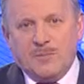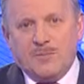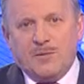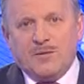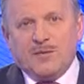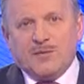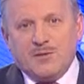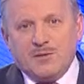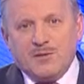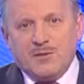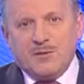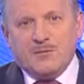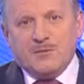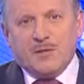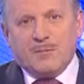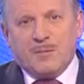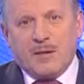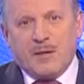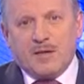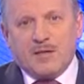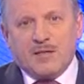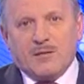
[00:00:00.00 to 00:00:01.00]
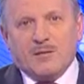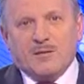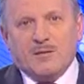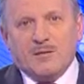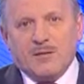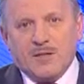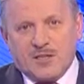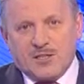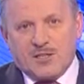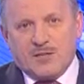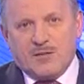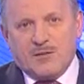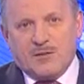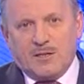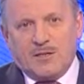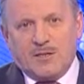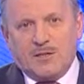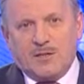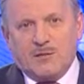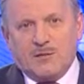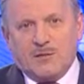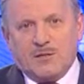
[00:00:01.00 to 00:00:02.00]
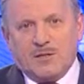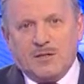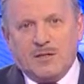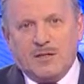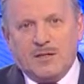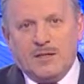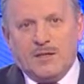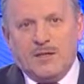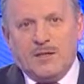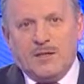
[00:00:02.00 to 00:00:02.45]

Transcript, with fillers: перспективных проектов нашего региона.